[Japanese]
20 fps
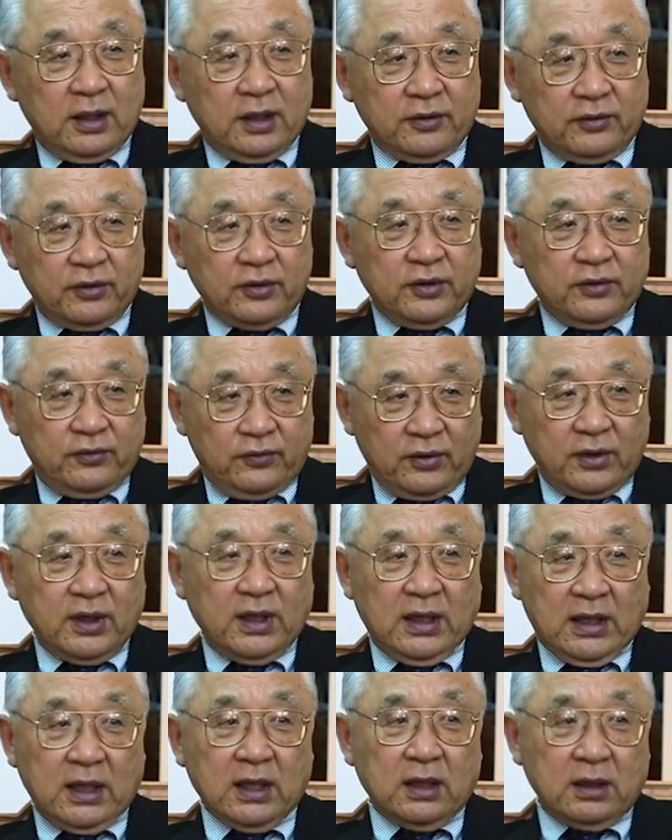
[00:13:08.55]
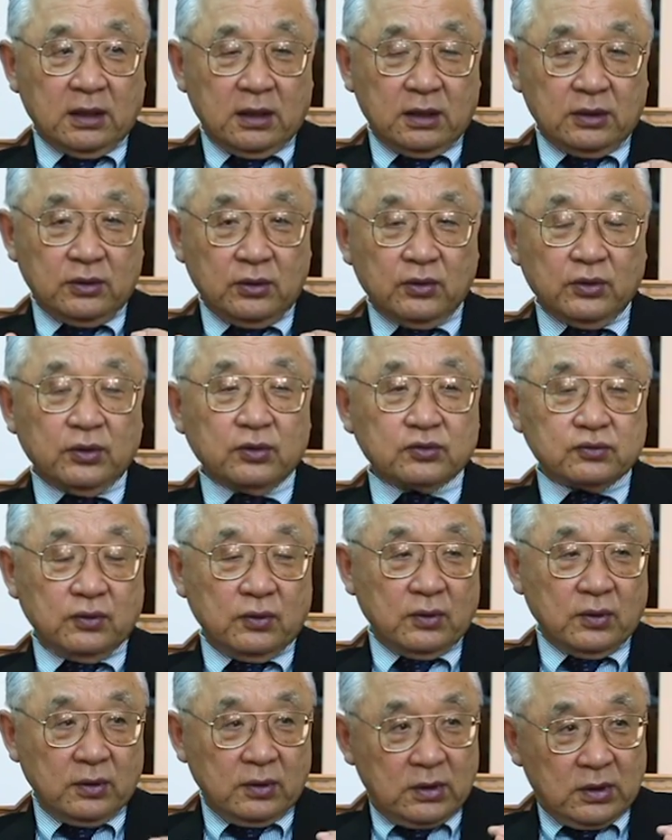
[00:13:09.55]
それぞれが能力
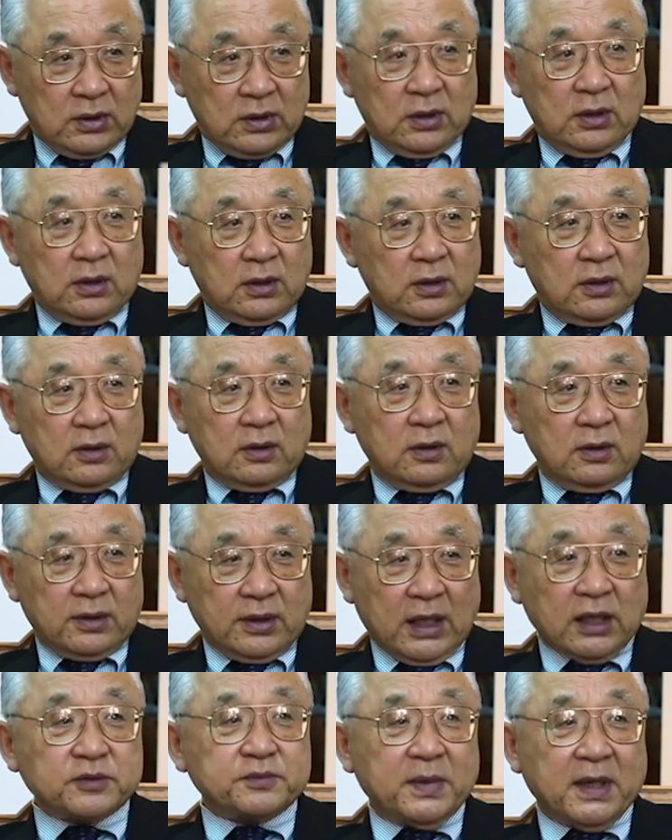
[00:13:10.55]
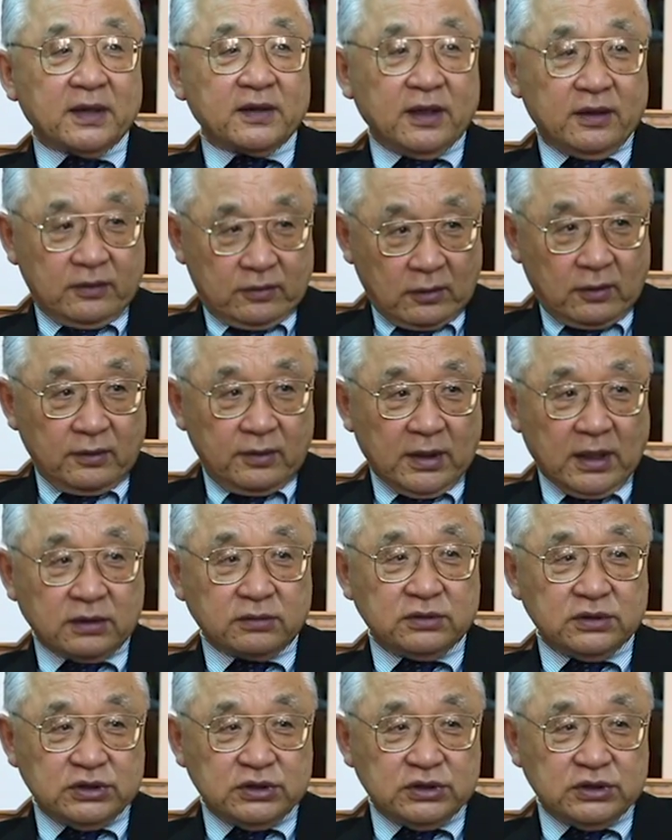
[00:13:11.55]
を 100%120% 発